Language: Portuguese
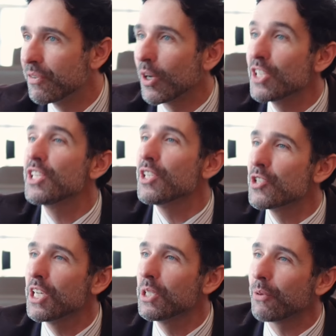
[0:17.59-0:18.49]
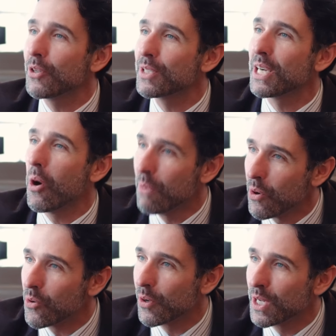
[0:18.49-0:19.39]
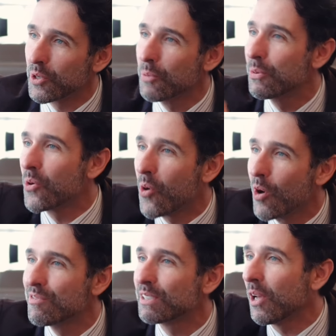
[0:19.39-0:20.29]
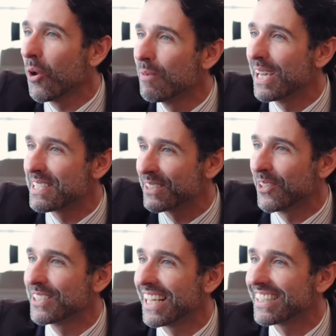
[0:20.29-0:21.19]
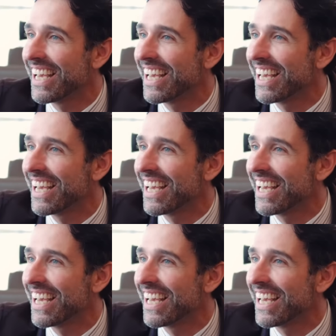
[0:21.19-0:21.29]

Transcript: ficou insistindo para eu entregar o meu currículo pro cover do Elon Musk, dono da